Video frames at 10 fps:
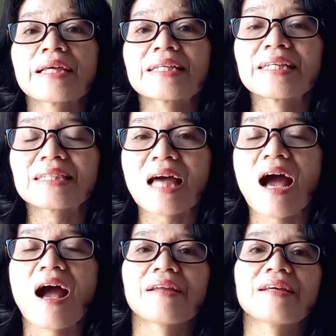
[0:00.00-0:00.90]

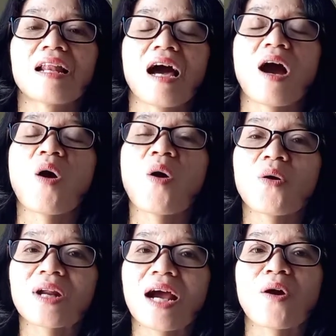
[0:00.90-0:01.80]
kita adalah
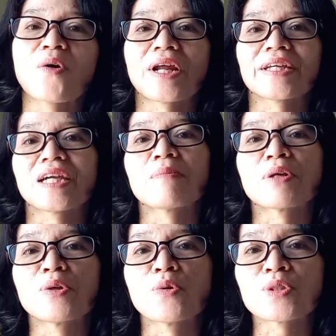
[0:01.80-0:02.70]
orang-orang yang
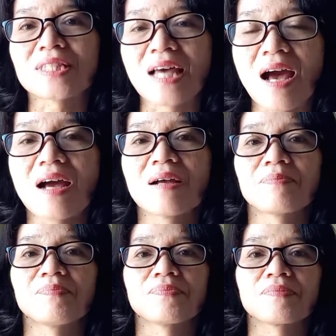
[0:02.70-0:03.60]
berdosa.
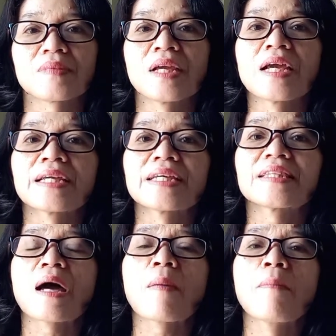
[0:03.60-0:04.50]

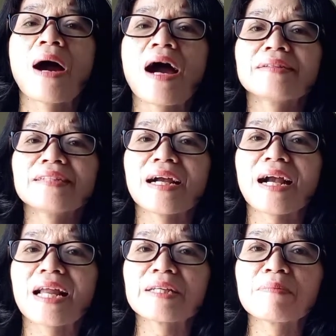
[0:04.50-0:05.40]
Kita banyak
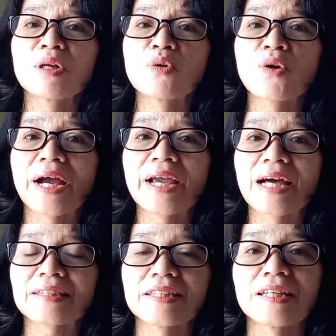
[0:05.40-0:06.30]
kali melukai
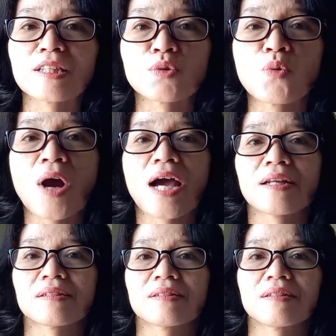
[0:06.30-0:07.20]
hatinya
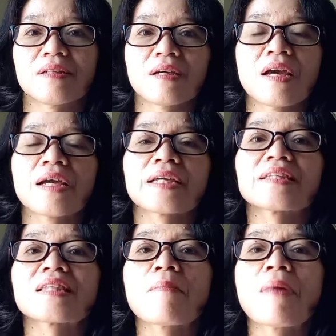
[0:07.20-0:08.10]
Tuhan.
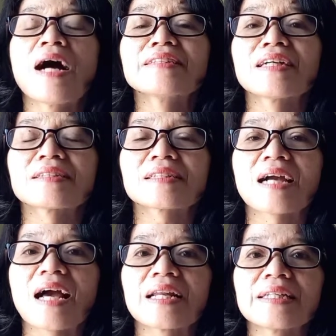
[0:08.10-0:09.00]
Kita banyak
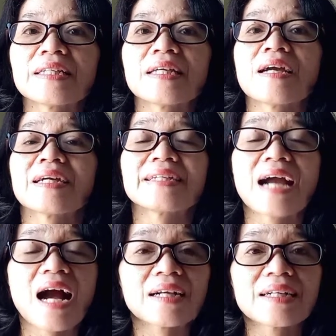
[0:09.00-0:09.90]
sekali
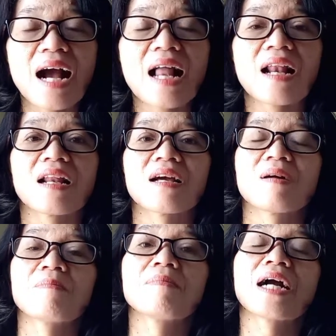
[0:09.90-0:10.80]
gagal
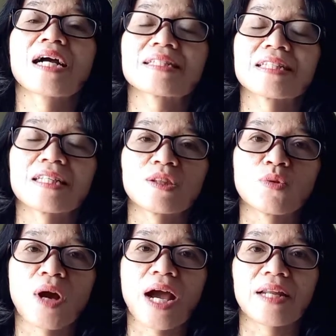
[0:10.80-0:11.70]
mengasihi
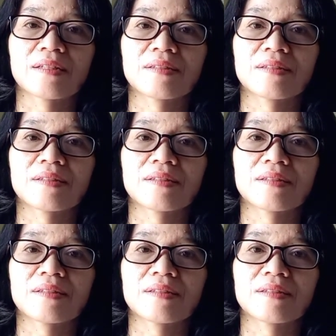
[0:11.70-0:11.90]
Tuhan.